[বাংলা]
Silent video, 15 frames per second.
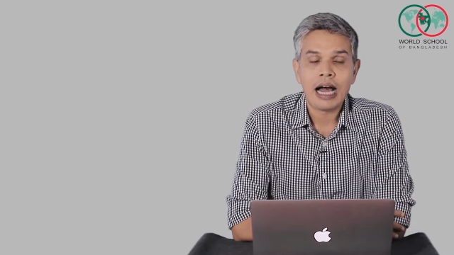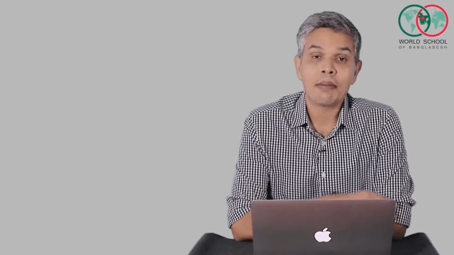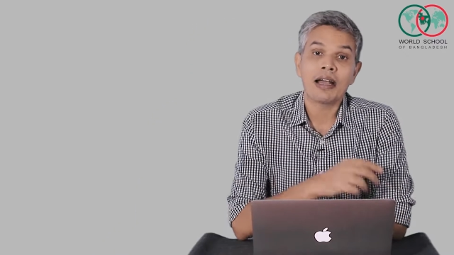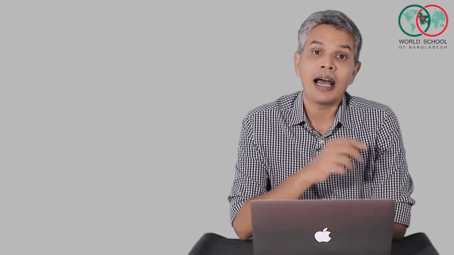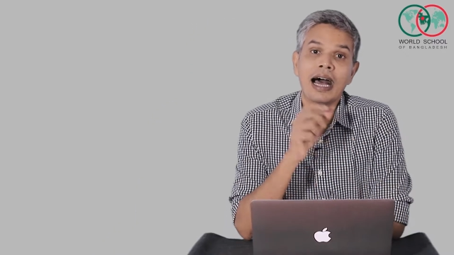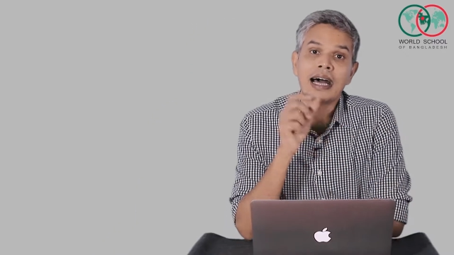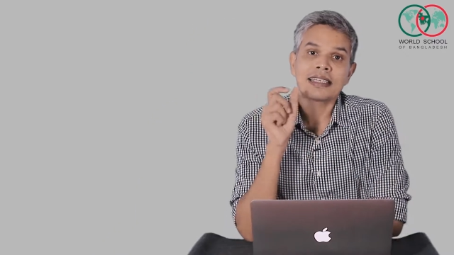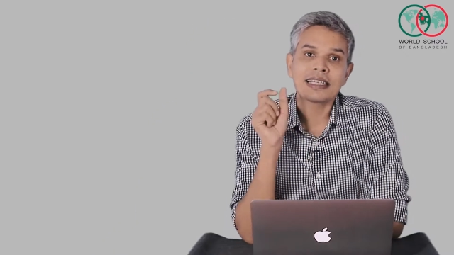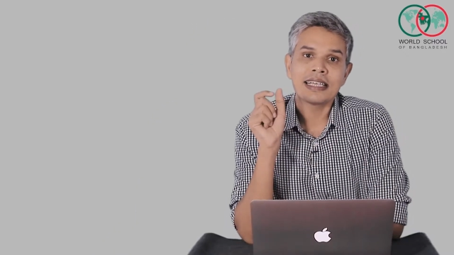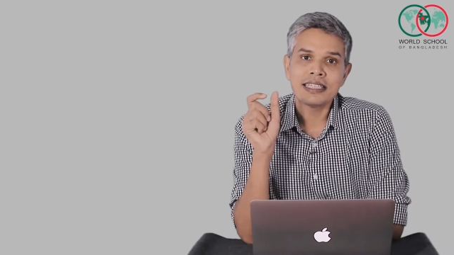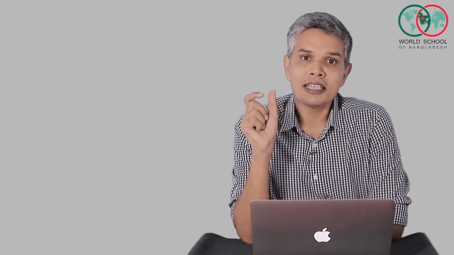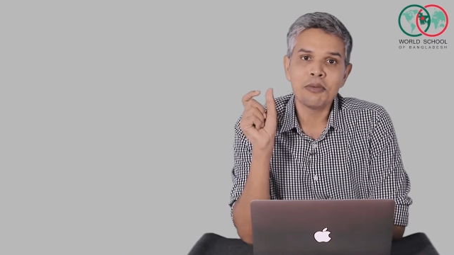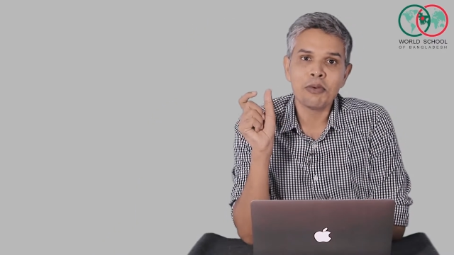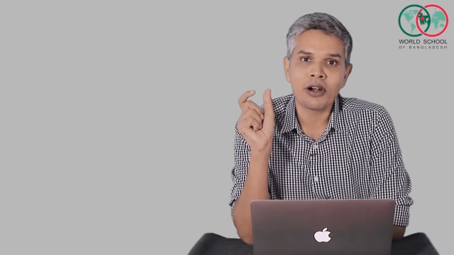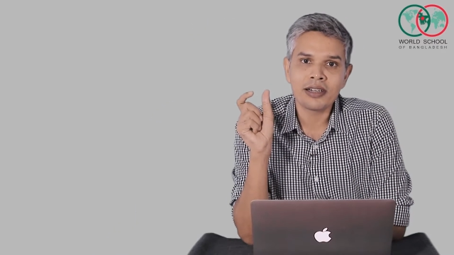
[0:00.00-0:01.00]
আমরা আজকে
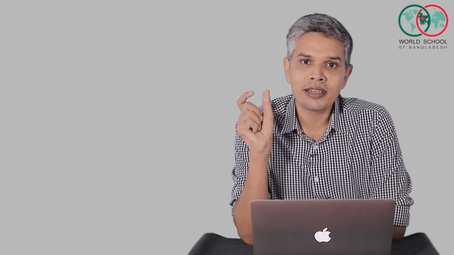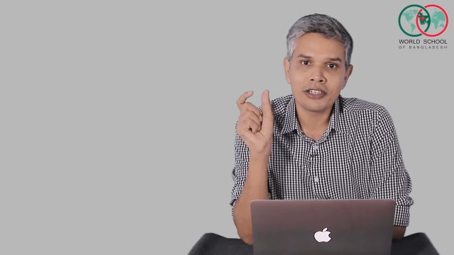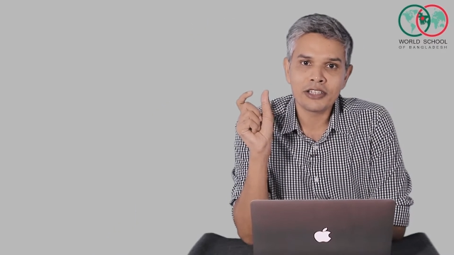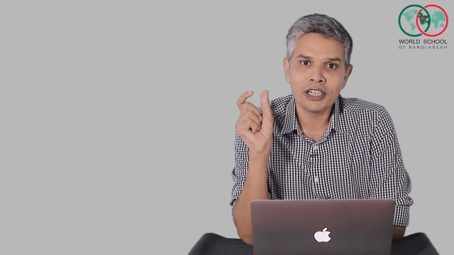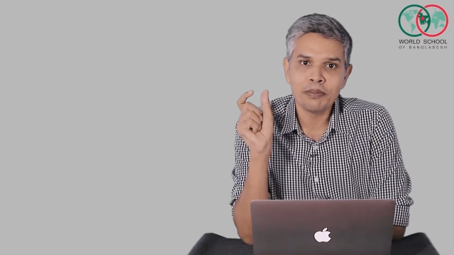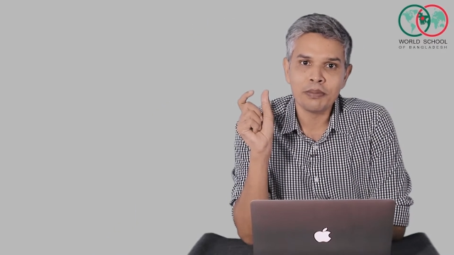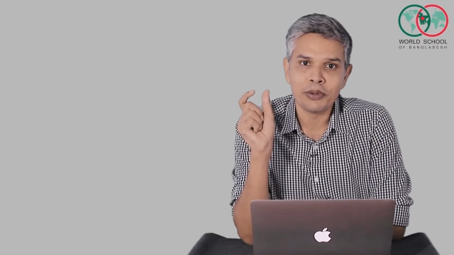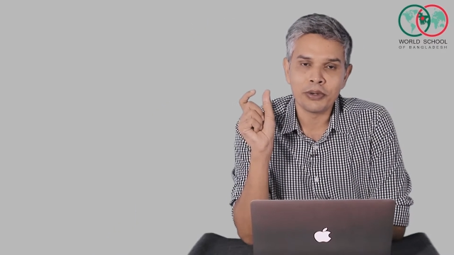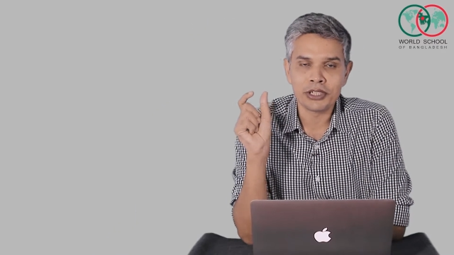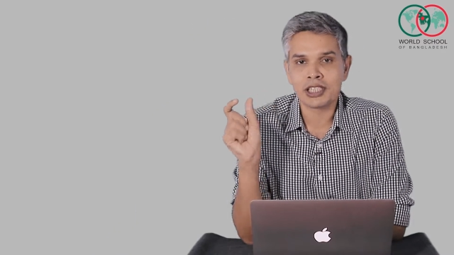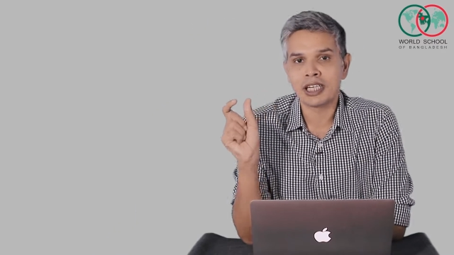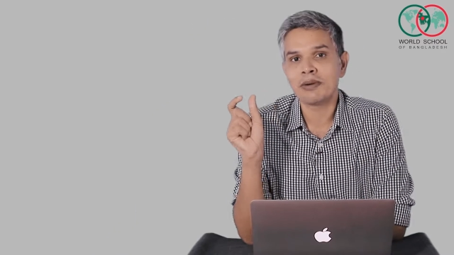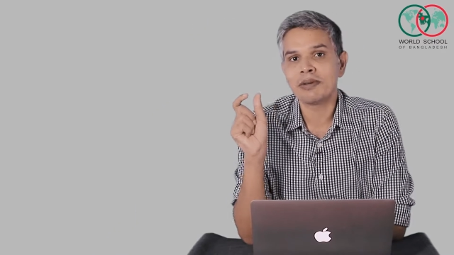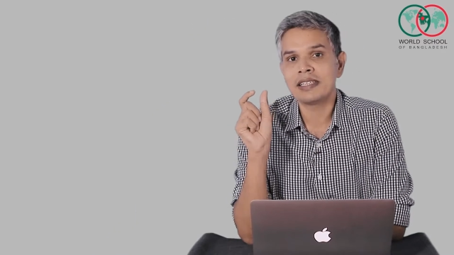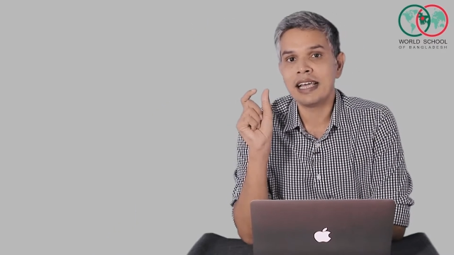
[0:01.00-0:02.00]
যে ওয়ার্ডটা শিখব
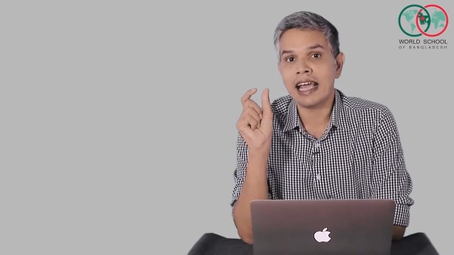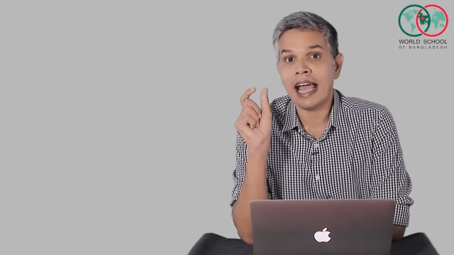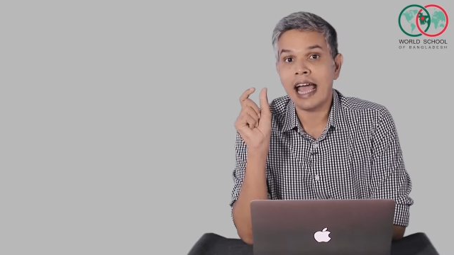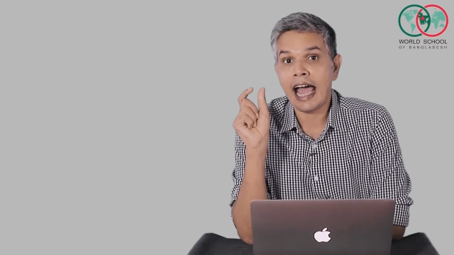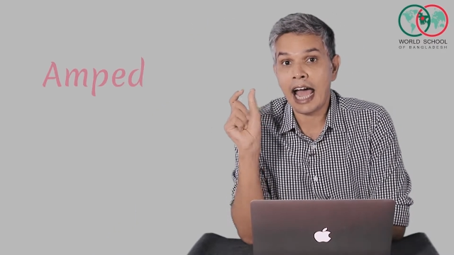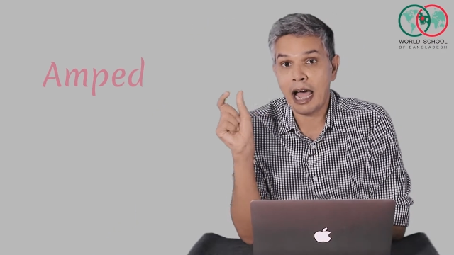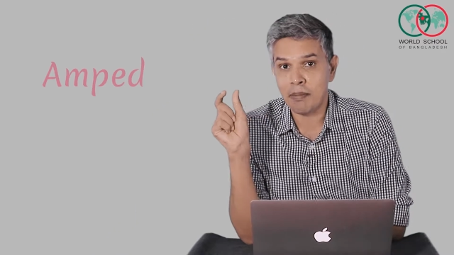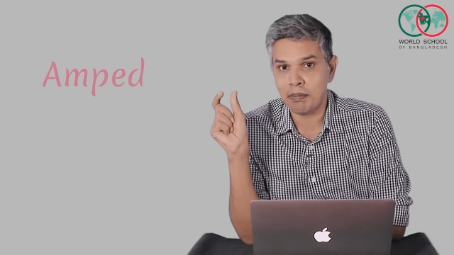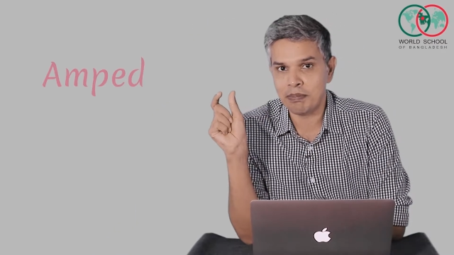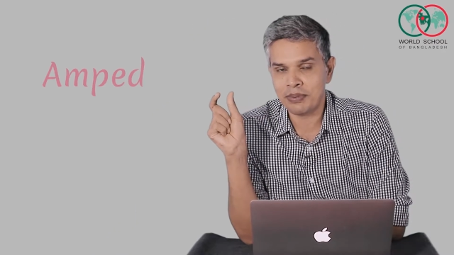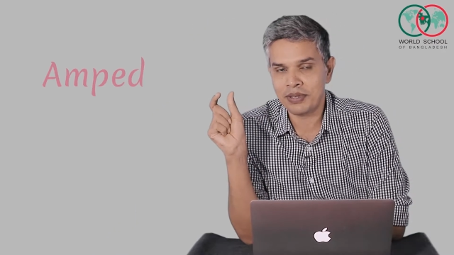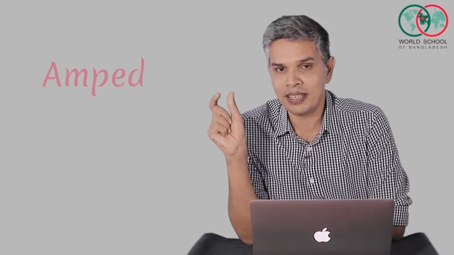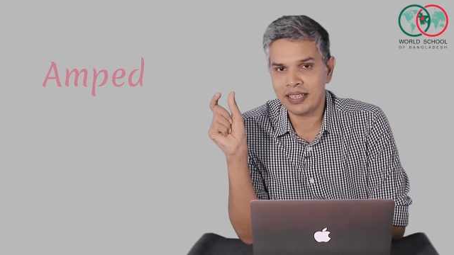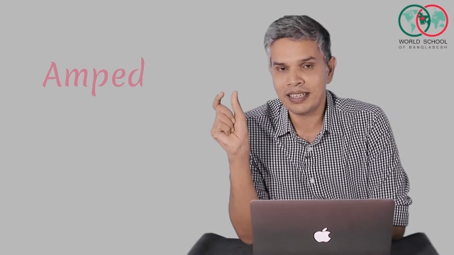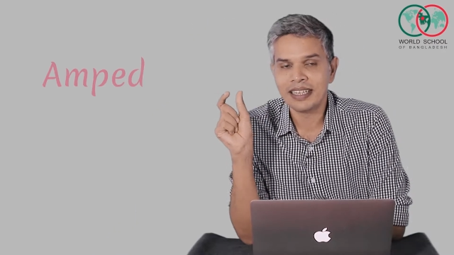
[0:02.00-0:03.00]
সেটা হচ্ছে অ্যাম্পড